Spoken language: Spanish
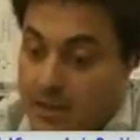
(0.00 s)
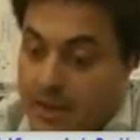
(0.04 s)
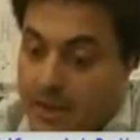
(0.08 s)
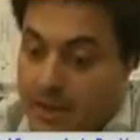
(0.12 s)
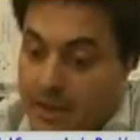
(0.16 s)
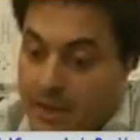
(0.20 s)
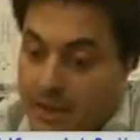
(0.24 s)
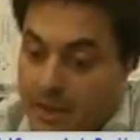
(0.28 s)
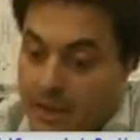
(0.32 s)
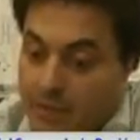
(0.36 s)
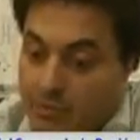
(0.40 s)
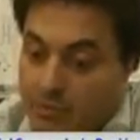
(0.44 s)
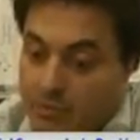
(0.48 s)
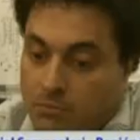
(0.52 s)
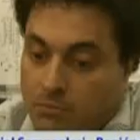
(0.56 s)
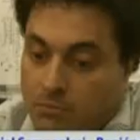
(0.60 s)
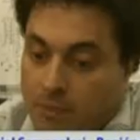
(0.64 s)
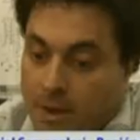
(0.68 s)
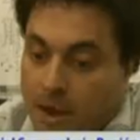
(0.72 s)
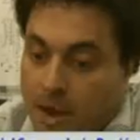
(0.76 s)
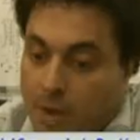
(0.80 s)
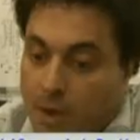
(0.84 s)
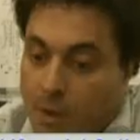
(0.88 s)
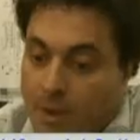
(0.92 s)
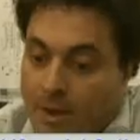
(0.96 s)
eh, que es
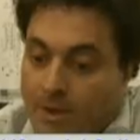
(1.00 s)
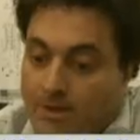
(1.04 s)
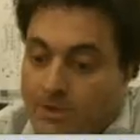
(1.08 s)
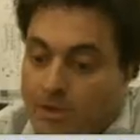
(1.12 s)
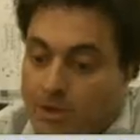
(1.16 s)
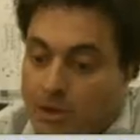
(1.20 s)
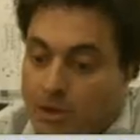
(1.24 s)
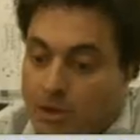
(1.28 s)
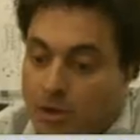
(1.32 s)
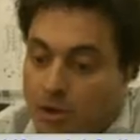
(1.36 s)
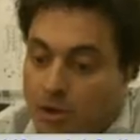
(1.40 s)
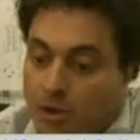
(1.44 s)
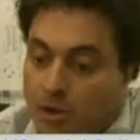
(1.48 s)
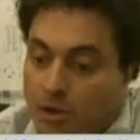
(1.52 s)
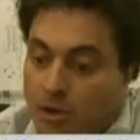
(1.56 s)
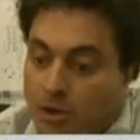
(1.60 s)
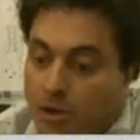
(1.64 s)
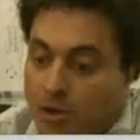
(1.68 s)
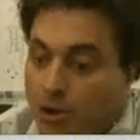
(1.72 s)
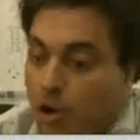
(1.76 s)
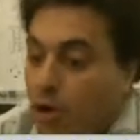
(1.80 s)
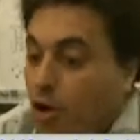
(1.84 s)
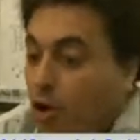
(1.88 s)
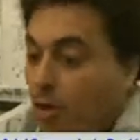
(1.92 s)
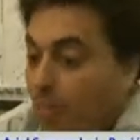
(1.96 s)
un encuentro
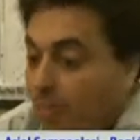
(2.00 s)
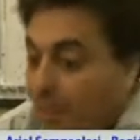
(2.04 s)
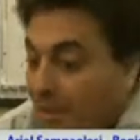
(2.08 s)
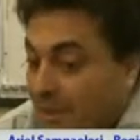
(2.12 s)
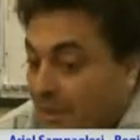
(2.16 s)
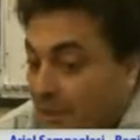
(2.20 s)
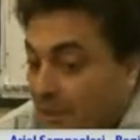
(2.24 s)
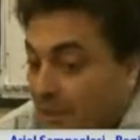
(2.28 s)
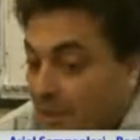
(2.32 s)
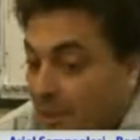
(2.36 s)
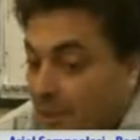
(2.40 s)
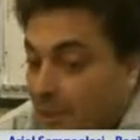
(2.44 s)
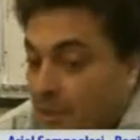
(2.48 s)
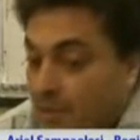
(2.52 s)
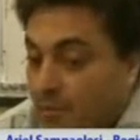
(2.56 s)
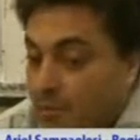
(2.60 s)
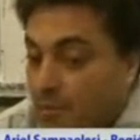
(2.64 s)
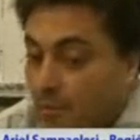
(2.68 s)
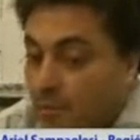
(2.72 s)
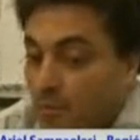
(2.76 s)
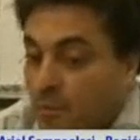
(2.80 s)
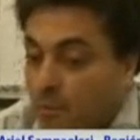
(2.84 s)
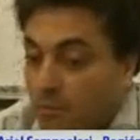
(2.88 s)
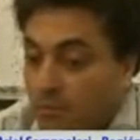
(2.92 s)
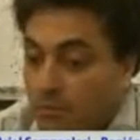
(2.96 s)
no
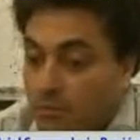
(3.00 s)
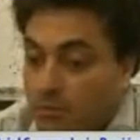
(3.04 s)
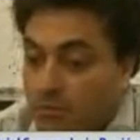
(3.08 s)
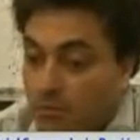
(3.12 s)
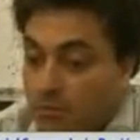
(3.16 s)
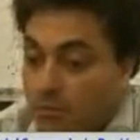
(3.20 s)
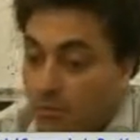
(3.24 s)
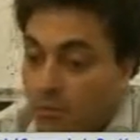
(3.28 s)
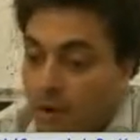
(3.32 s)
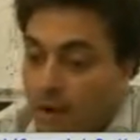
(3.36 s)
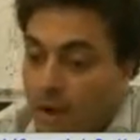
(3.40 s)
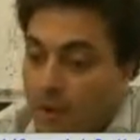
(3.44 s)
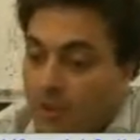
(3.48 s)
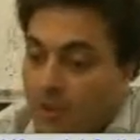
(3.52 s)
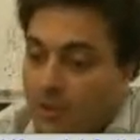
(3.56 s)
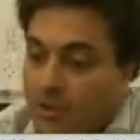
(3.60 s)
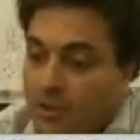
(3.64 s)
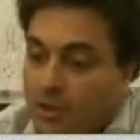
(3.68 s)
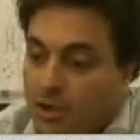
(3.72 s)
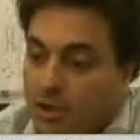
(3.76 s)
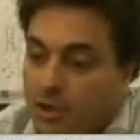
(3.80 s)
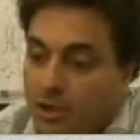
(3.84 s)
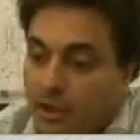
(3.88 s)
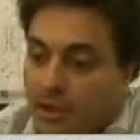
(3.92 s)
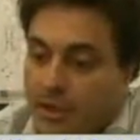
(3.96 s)
competitivo, un,
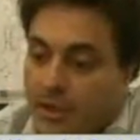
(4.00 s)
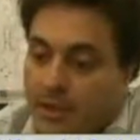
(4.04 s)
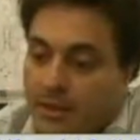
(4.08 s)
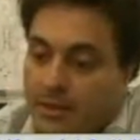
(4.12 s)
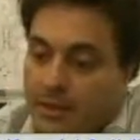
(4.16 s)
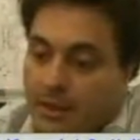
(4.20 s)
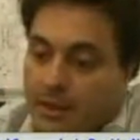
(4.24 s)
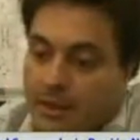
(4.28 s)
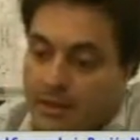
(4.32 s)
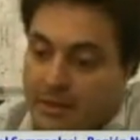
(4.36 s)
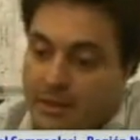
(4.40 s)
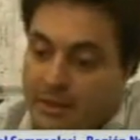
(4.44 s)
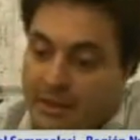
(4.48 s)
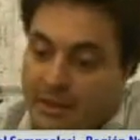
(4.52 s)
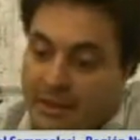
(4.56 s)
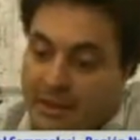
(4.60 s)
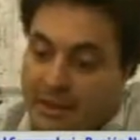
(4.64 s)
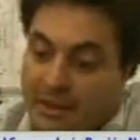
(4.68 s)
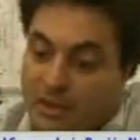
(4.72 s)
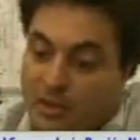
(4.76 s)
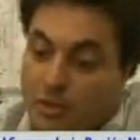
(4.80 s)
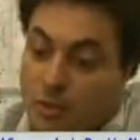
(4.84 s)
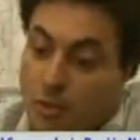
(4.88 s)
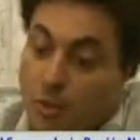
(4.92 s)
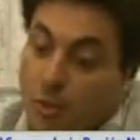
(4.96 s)
encuentro de,
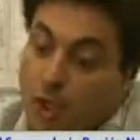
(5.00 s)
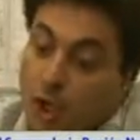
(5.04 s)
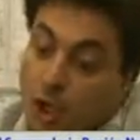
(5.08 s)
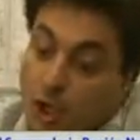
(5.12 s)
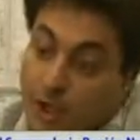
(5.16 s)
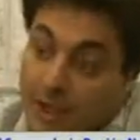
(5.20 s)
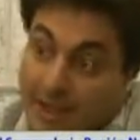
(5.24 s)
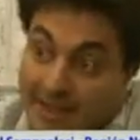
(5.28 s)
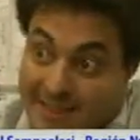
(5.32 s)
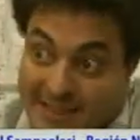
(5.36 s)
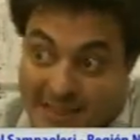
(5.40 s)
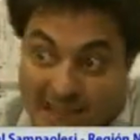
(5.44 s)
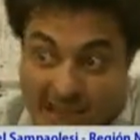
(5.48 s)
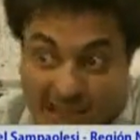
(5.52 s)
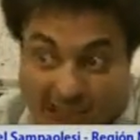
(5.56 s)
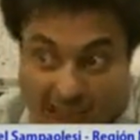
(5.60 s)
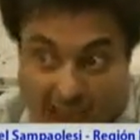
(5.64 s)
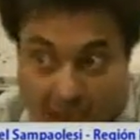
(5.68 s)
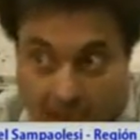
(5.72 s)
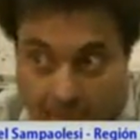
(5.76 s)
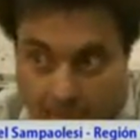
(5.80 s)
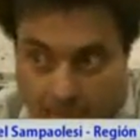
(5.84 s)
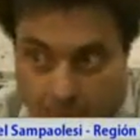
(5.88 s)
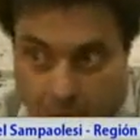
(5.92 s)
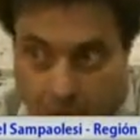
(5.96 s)
estudio y de
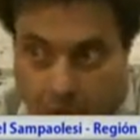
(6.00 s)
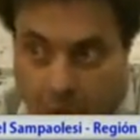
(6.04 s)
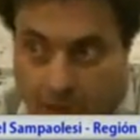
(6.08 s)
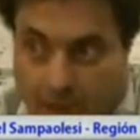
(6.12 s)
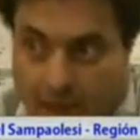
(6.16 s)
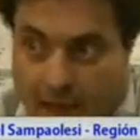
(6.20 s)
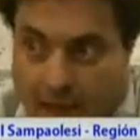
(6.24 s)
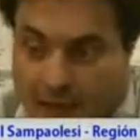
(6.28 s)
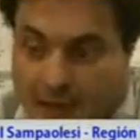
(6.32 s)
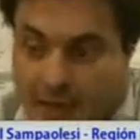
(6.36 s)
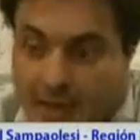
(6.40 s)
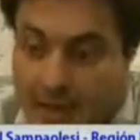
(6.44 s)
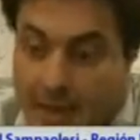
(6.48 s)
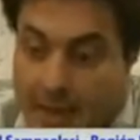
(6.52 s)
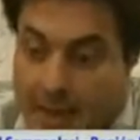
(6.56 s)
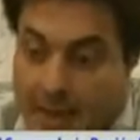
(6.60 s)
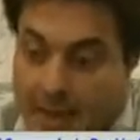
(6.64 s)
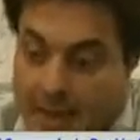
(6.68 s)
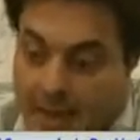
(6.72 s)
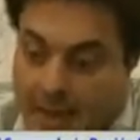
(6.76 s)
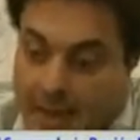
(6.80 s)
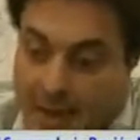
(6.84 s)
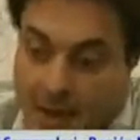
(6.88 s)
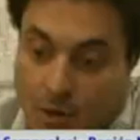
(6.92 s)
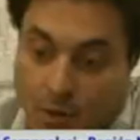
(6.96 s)
intercambio que hay
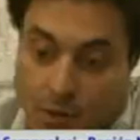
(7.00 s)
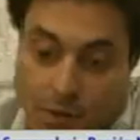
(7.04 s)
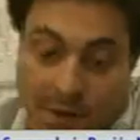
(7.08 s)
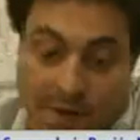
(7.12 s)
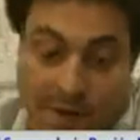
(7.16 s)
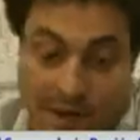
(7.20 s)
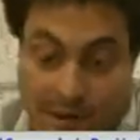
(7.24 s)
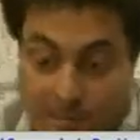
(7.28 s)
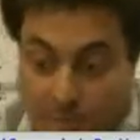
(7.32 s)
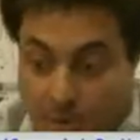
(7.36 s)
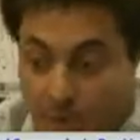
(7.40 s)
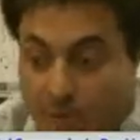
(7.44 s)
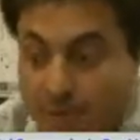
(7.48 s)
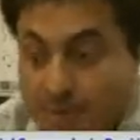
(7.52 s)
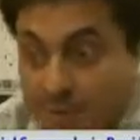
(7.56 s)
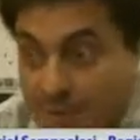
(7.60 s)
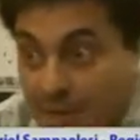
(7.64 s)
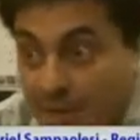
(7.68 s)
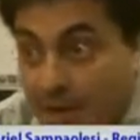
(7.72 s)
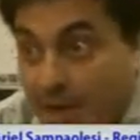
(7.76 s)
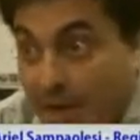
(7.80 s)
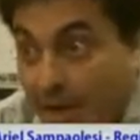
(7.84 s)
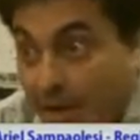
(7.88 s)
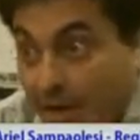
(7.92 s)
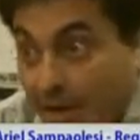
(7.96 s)
en alguna de las
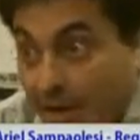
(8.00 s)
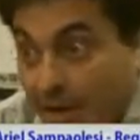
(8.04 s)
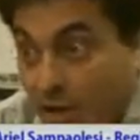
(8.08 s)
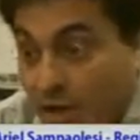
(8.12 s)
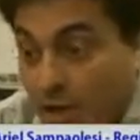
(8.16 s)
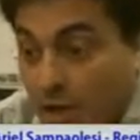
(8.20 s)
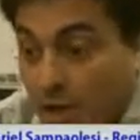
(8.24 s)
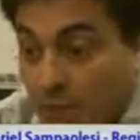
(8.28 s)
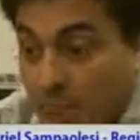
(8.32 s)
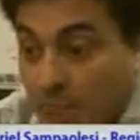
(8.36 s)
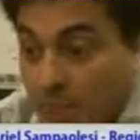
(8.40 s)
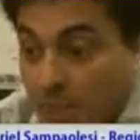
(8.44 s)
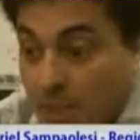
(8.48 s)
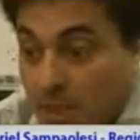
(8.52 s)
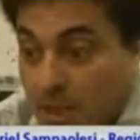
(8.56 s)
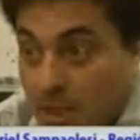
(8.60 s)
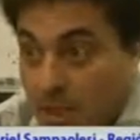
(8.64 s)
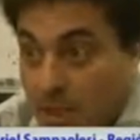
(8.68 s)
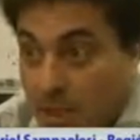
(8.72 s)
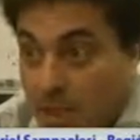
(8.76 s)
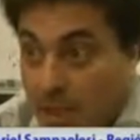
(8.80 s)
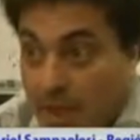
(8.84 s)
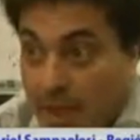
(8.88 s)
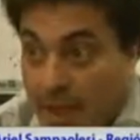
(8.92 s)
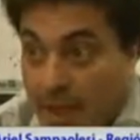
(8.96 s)
provincias de la región,
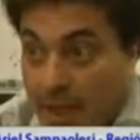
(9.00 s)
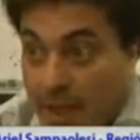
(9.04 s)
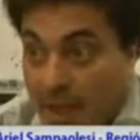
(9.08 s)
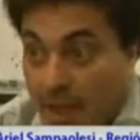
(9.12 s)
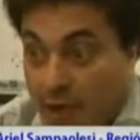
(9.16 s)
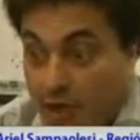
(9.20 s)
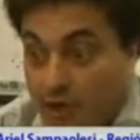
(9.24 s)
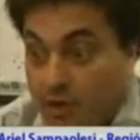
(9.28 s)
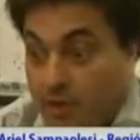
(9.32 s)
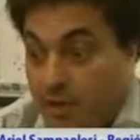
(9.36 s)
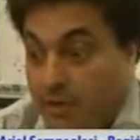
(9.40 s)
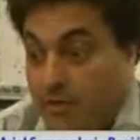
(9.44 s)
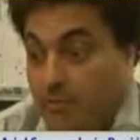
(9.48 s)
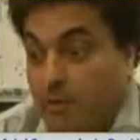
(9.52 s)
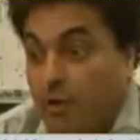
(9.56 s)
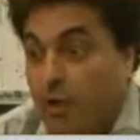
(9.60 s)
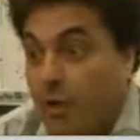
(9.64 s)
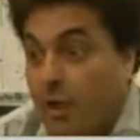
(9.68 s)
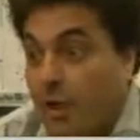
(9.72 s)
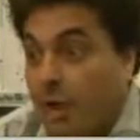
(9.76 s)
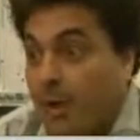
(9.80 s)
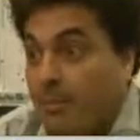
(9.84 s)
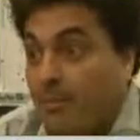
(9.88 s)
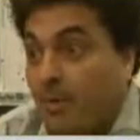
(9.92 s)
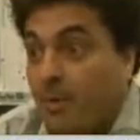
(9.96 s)
que no sabemos
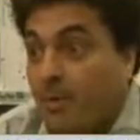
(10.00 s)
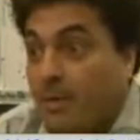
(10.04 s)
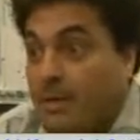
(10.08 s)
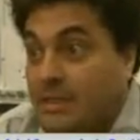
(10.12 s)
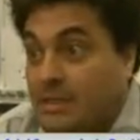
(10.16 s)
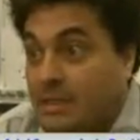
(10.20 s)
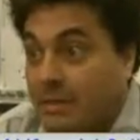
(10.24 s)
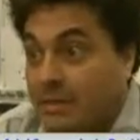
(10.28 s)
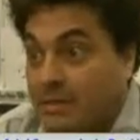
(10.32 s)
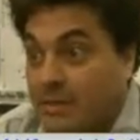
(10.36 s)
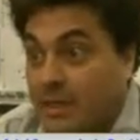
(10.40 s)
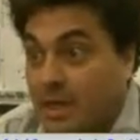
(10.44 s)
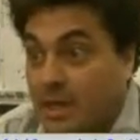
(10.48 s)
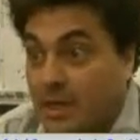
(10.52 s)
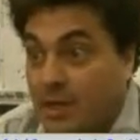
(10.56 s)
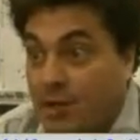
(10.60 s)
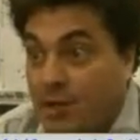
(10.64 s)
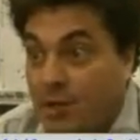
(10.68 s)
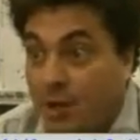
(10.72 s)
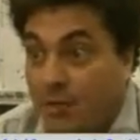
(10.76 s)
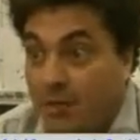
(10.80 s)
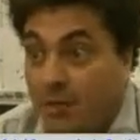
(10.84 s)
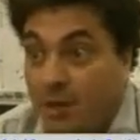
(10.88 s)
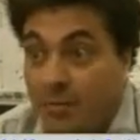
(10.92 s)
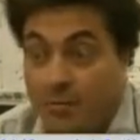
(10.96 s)
qué provincia va a ser el
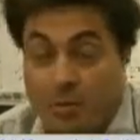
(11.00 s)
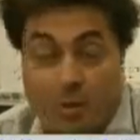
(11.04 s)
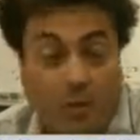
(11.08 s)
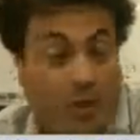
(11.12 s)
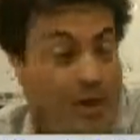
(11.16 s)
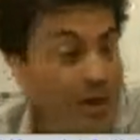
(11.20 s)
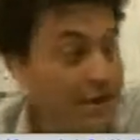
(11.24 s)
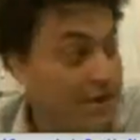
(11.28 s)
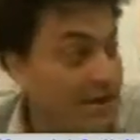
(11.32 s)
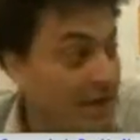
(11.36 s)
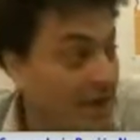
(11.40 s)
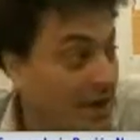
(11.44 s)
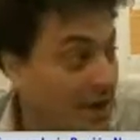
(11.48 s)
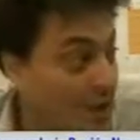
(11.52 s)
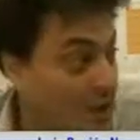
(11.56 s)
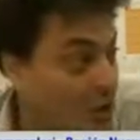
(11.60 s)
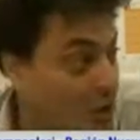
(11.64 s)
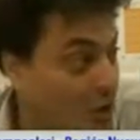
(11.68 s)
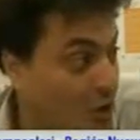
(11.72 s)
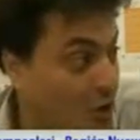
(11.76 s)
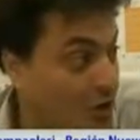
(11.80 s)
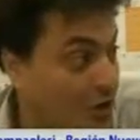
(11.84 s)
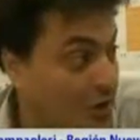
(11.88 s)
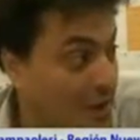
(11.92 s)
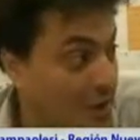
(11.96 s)
año que viene, podría ser La
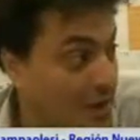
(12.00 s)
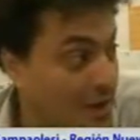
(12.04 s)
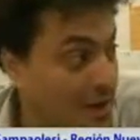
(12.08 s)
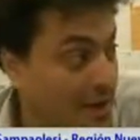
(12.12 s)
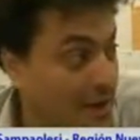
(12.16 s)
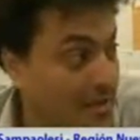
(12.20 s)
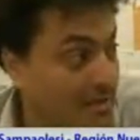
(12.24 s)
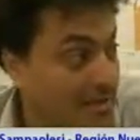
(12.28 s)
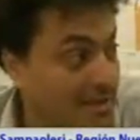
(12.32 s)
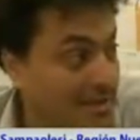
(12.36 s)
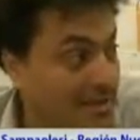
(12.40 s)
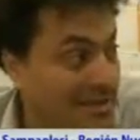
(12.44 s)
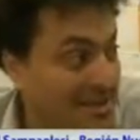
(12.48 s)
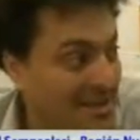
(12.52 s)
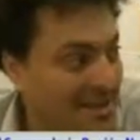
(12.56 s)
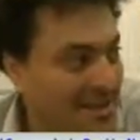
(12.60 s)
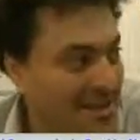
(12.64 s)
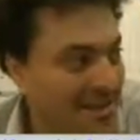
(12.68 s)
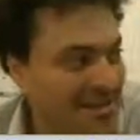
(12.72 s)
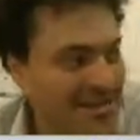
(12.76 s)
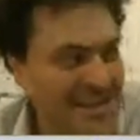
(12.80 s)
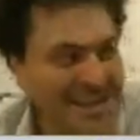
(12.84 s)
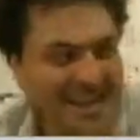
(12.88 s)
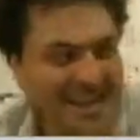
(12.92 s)
Rioja tranquilamente.